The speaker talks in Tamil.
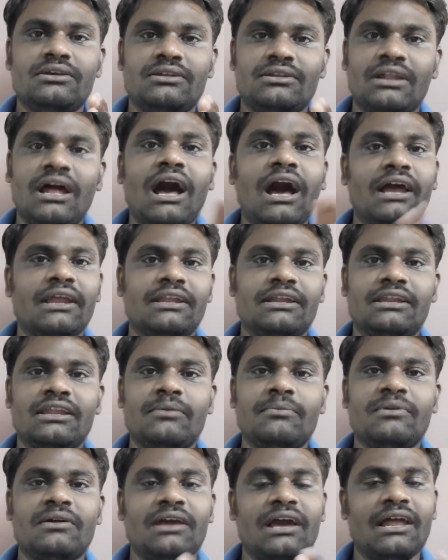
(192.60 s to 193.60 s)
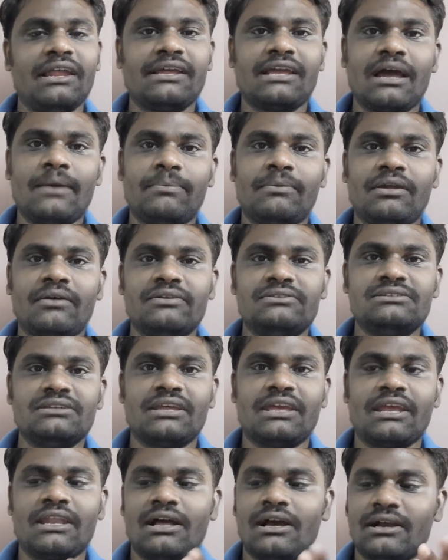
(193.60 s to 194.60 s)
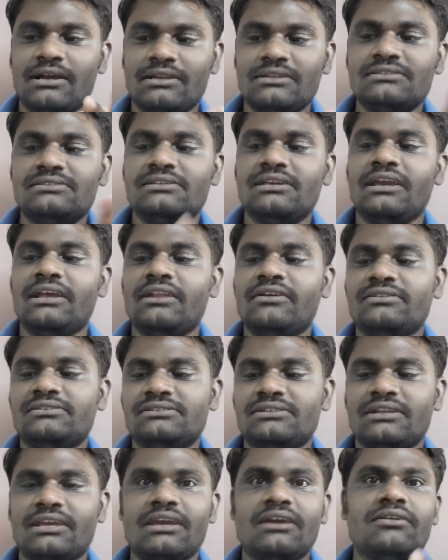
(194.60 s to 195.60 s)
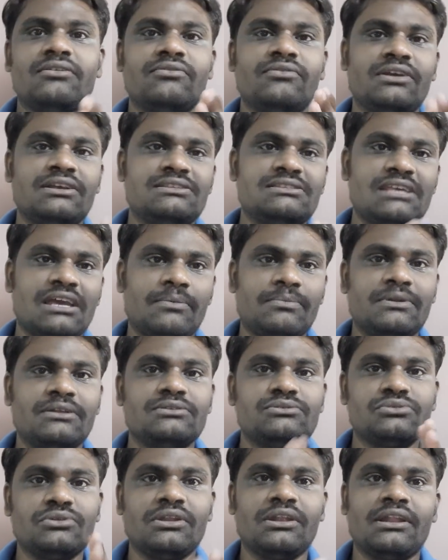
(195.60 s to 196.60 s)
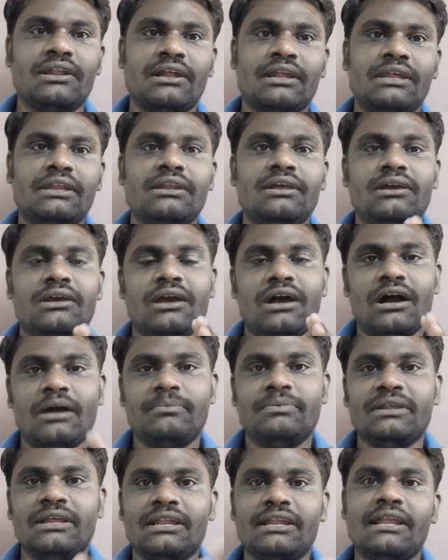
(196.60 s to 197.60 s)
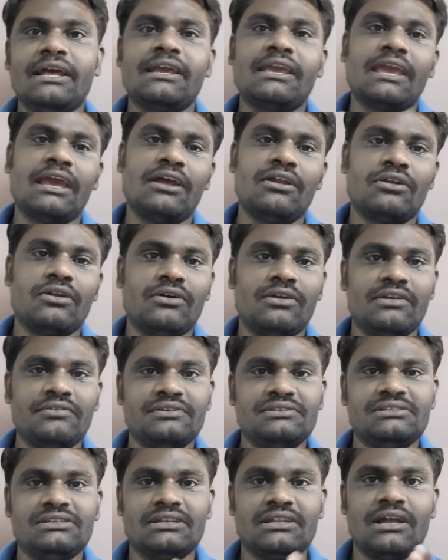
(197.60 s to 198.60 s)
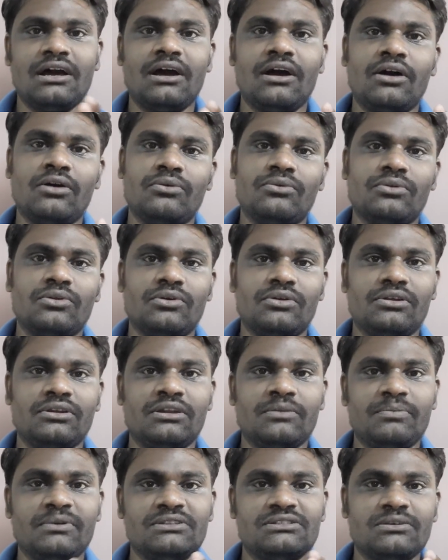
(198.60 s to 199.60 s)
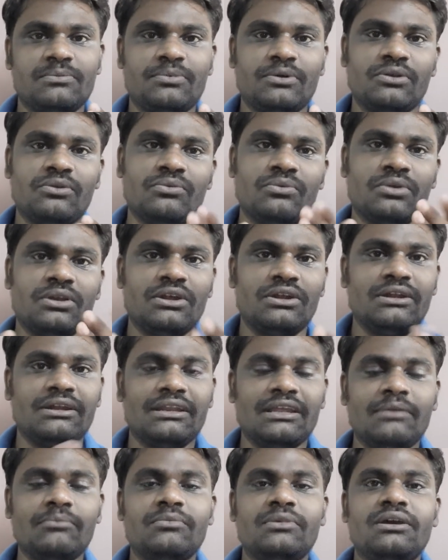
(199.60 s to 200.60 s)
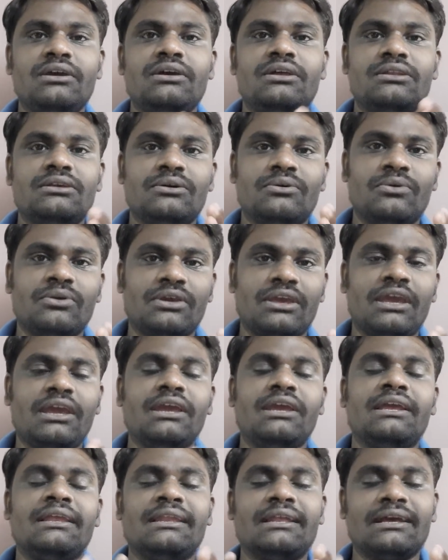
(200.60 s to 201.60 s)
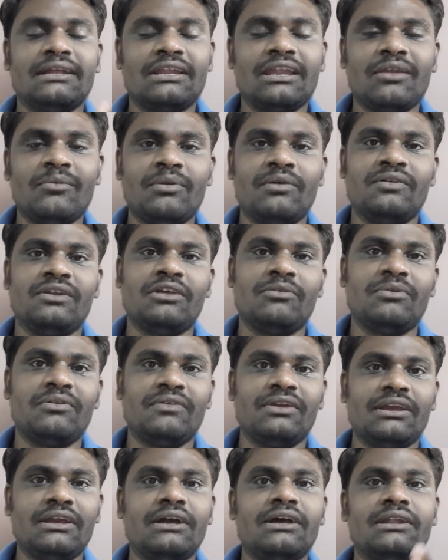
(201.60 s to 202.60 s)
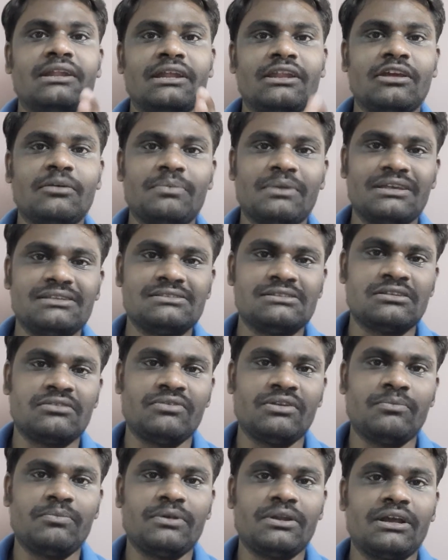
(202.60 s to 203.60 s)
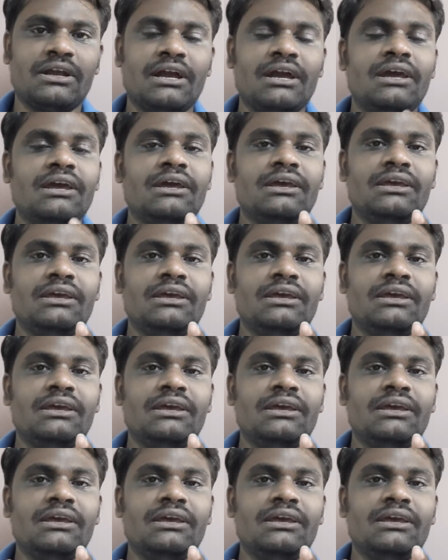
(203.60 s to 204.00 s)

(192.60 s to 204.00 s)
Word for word: நான் இந்த டீமில் யாரை கேப்டனாக வச்சுருக்கேன்னா கிறிஸ் கெயில வச்சுருக்கேன் வைஸ் கேப்டன் சுனில் நரேன் அப்படி இல்லை கேஎல் ராவலை வச்சுக்கலாம் அவங்களோட டிபெண்ட்ஸ் அப்பான உங்களோட டீம் ஓகே இந்த ட்ரீம் லெவன் டீமை வைங்க நிறைய ப்ரைஸஸை வின் பண்ணுங்கள்